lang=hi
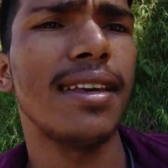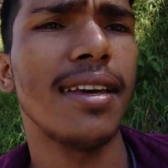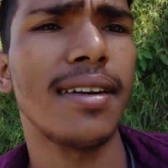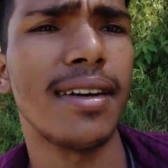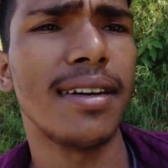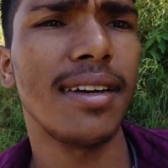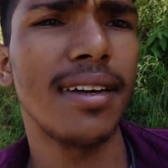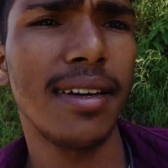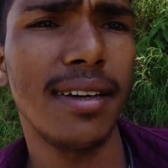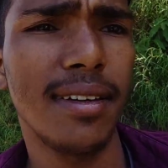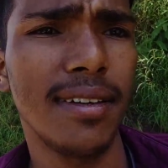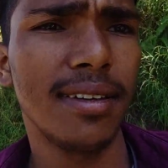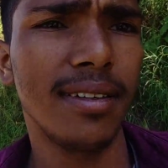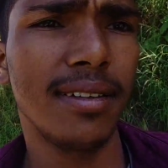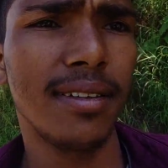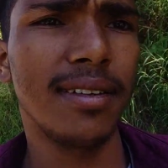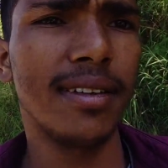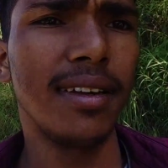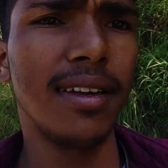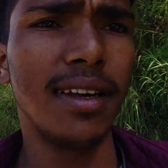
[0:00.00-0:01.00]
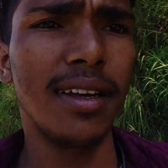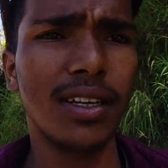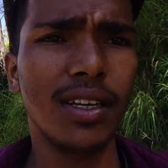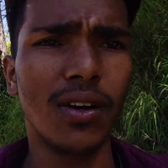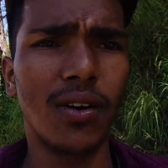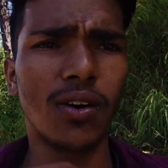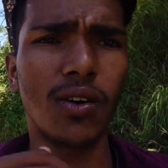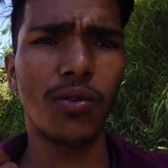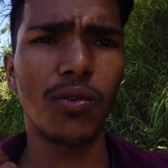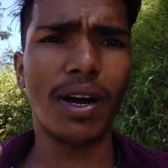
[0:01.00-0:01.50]
आधा एक घंटा
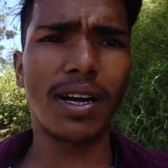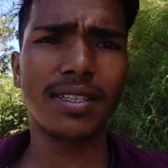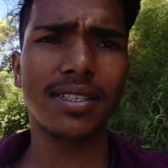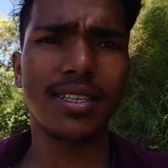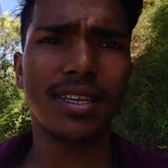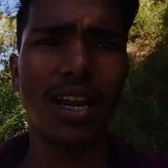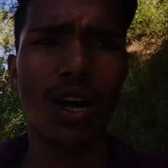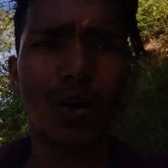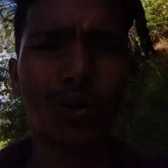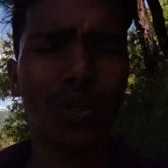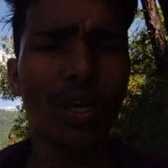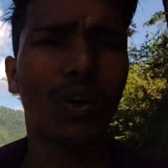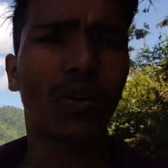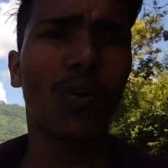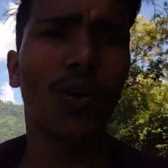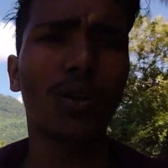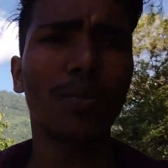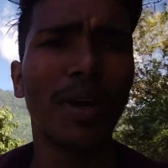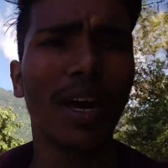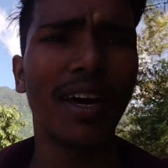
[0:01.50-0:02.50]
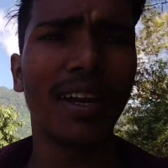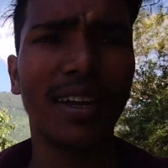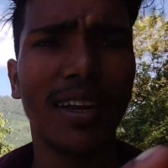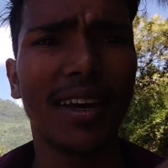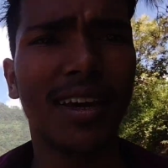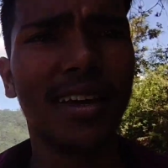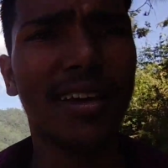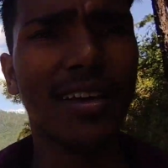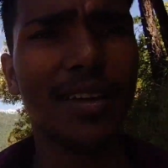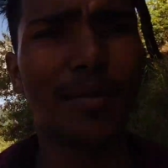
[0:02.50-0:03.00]
और वहाँ से राहुल की कॉल भी आ रही है